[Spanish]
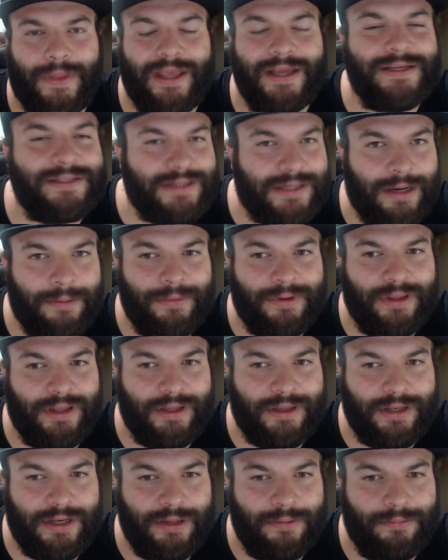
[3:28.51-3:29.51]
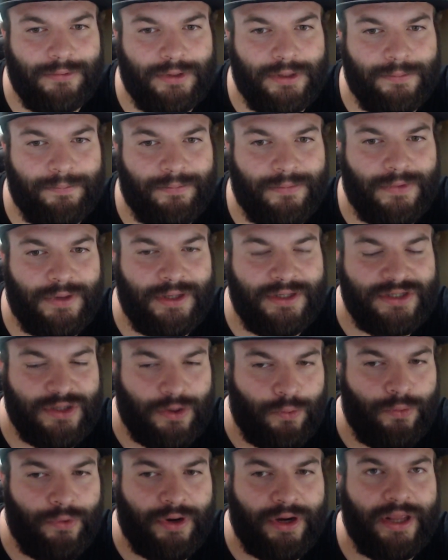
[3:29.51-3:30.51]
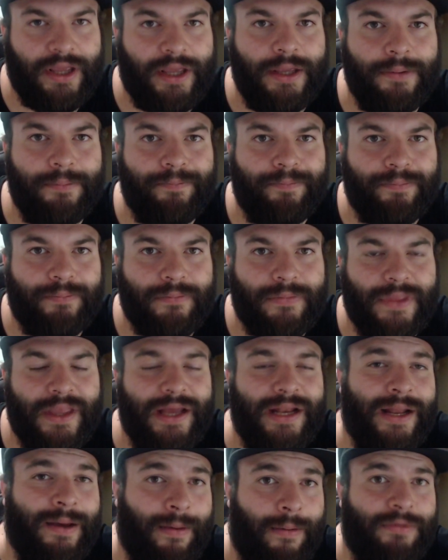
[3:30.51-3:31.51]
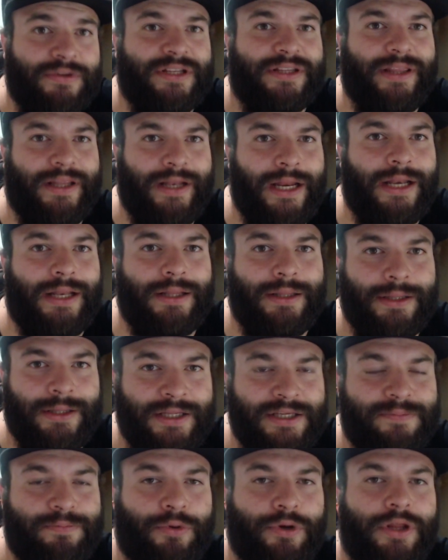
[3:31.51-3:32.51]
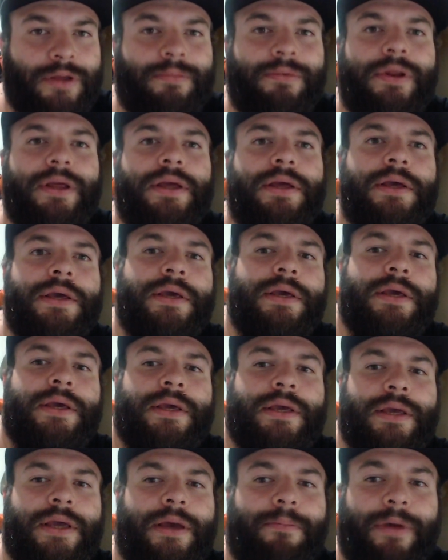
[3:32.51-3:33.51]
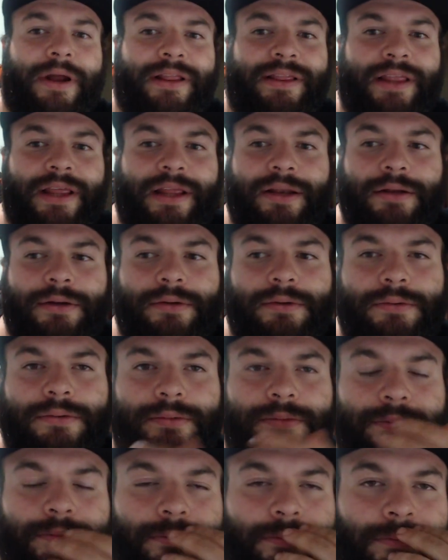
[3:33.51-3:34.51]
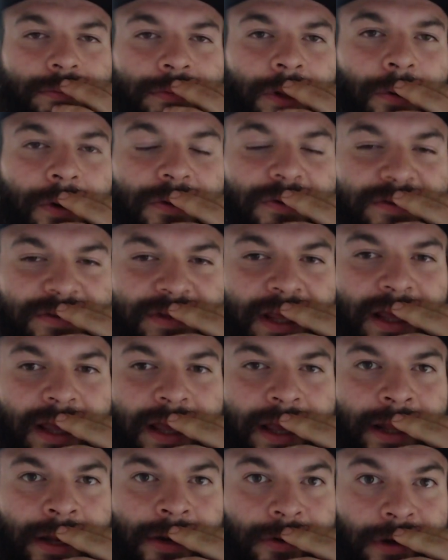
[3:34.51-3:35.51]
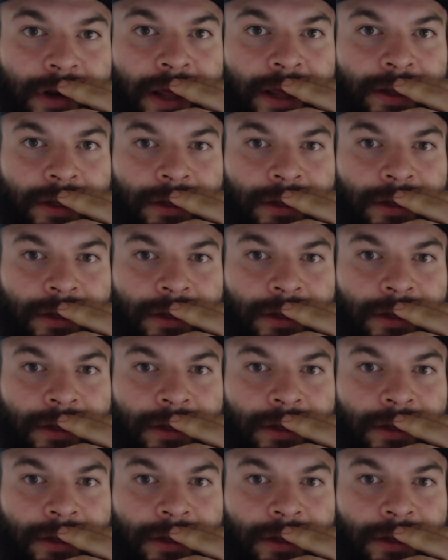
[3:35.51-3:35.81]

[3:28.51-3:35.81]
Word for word: Es realmente increíble. según Rigi, la vamos a tener disponible a partir de cuando esté en online.